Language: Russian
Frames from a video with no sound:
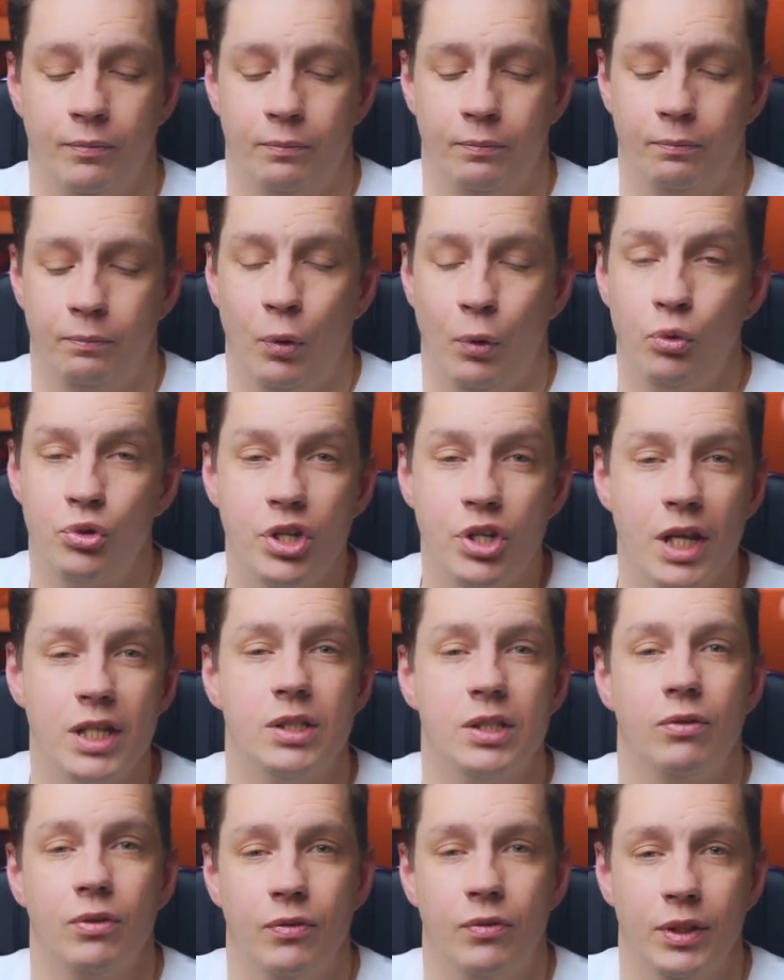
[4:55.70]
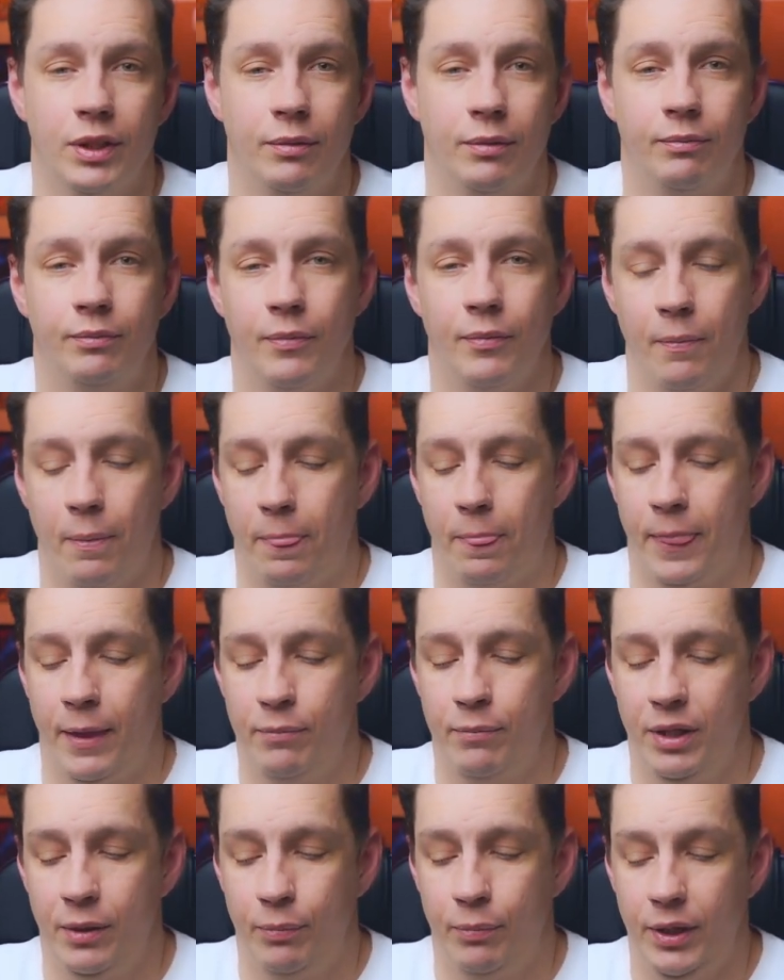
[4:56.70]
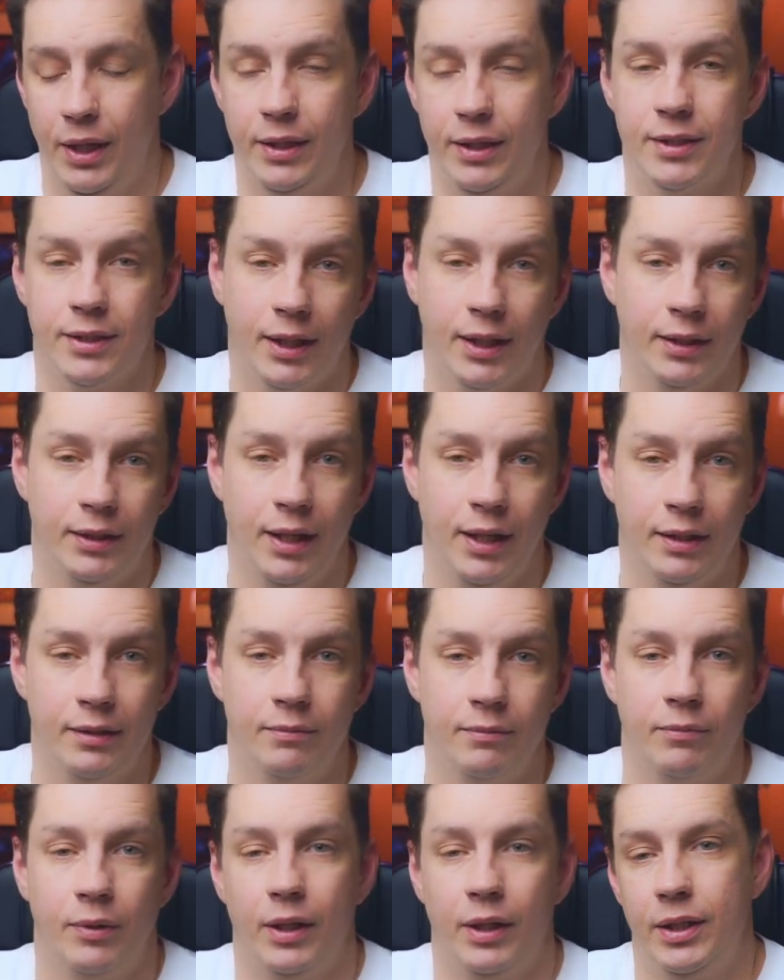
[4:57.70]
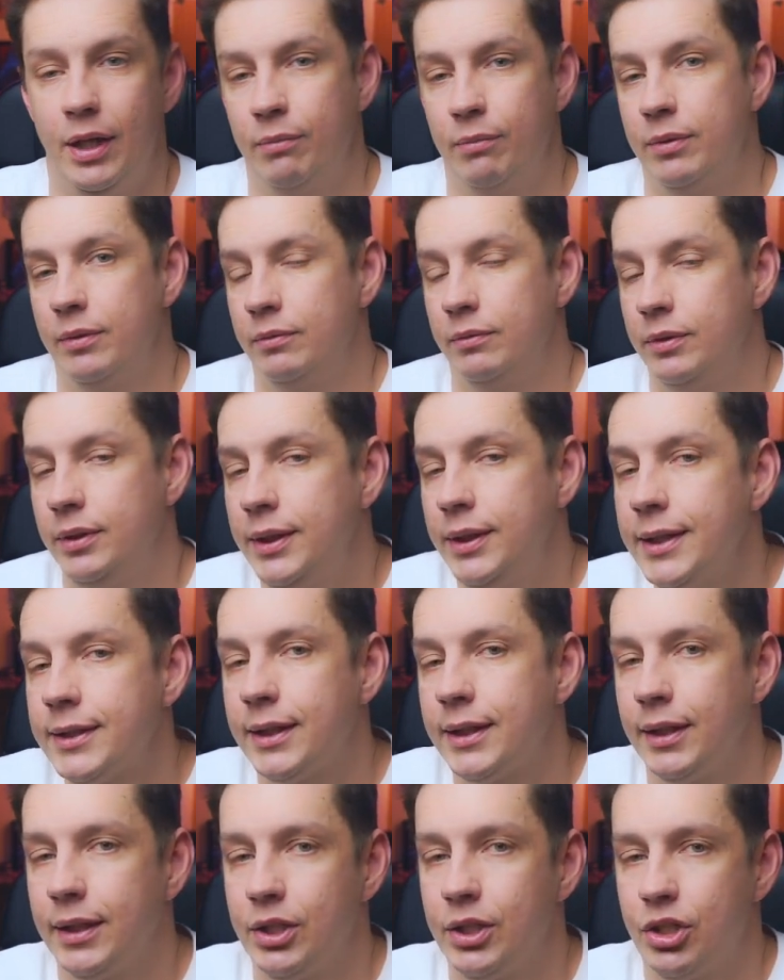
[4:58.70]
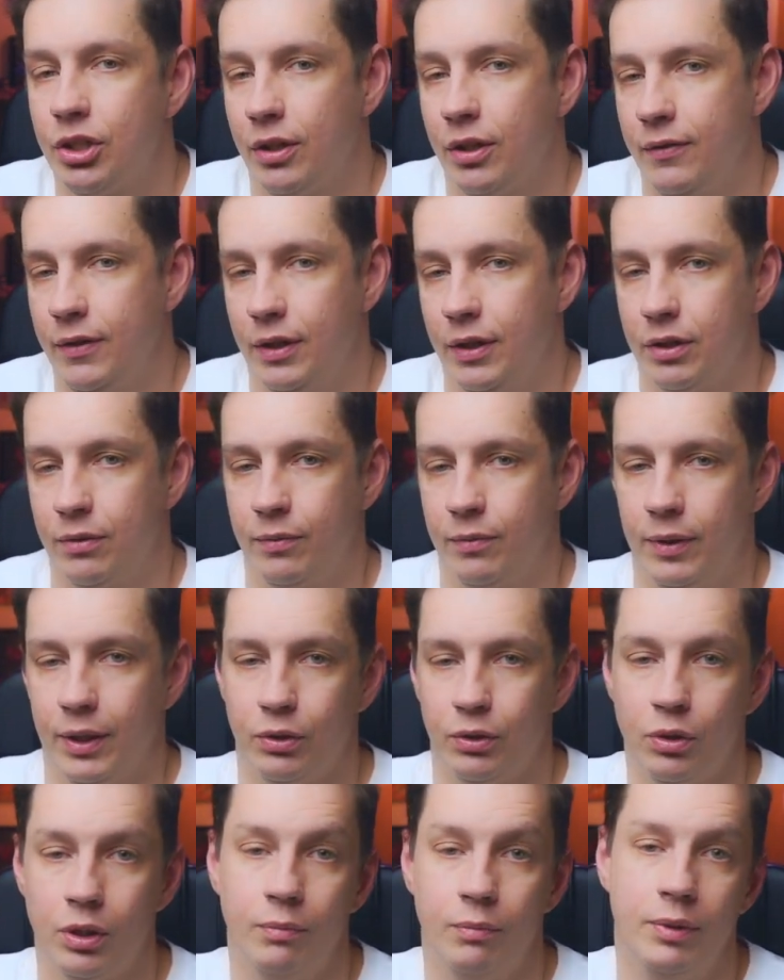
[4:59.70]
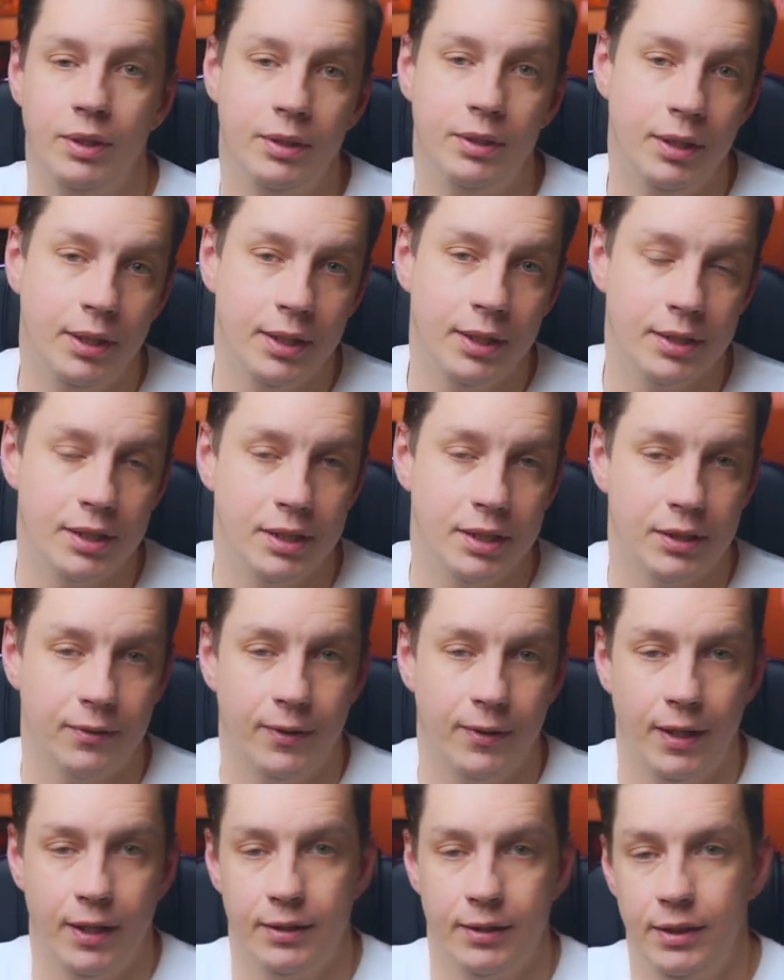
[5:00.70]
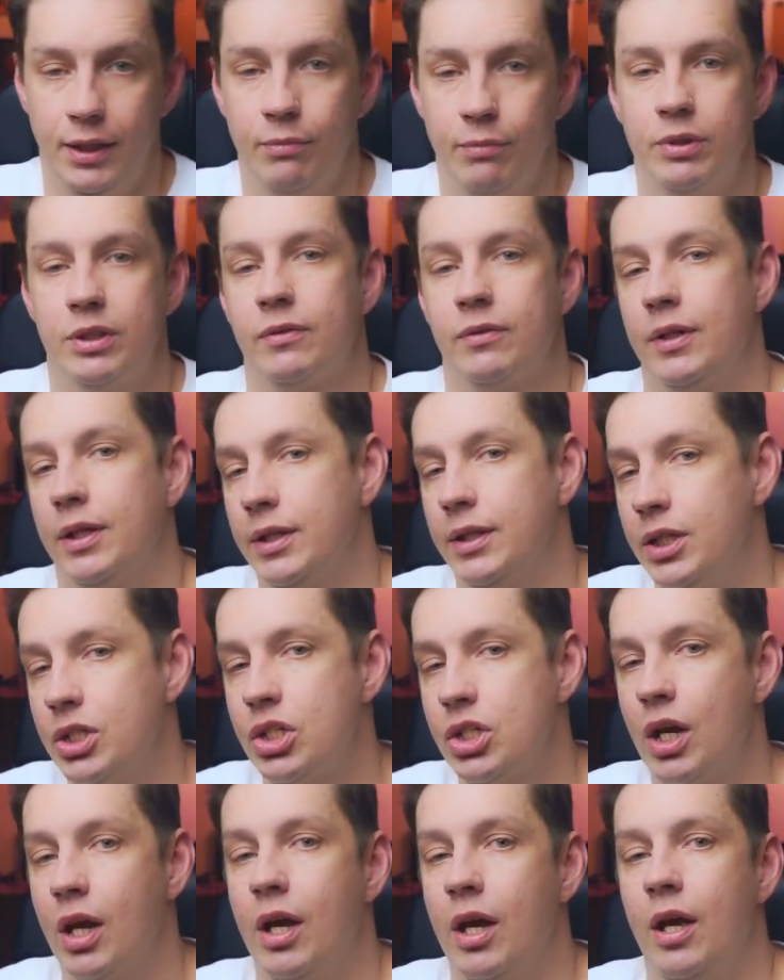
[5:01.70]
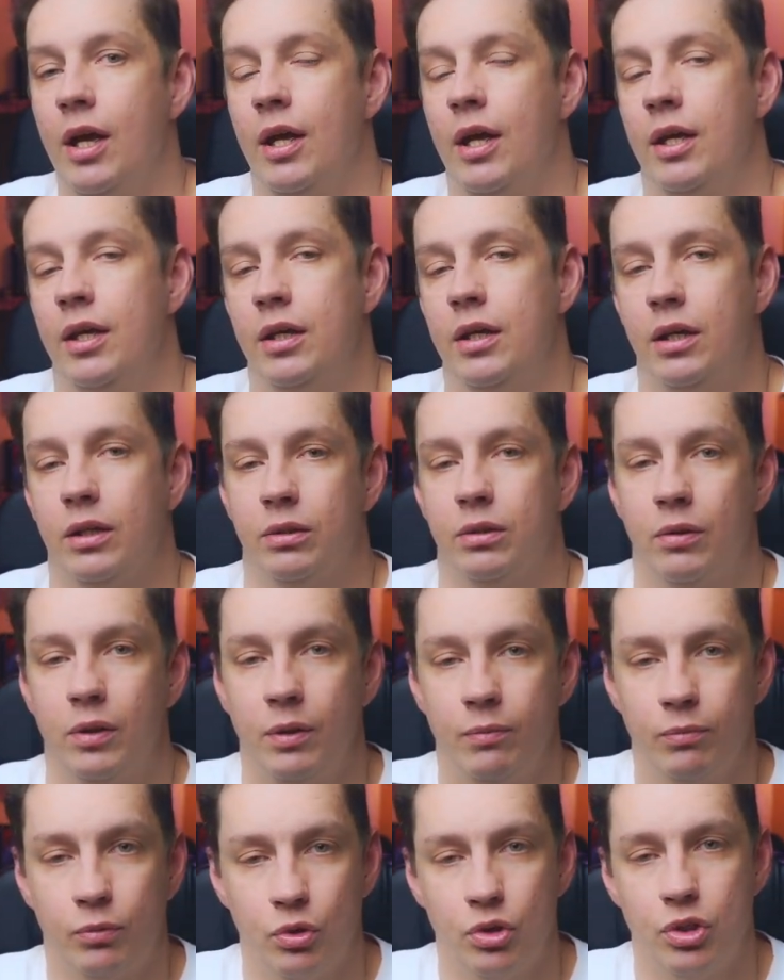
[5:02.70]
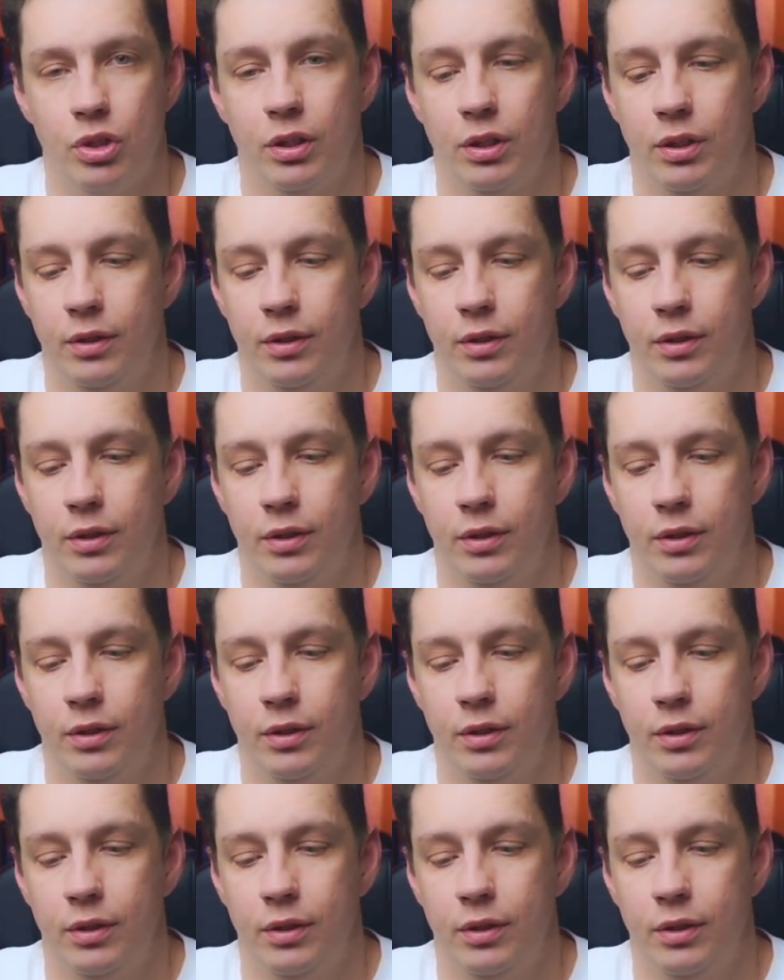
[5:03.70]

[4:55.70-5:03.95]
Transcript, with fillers: поучаствовать в этом мероприятий захотят хотя бы несколько человек, которым интересна своя тема, своя ниша, и которым тоже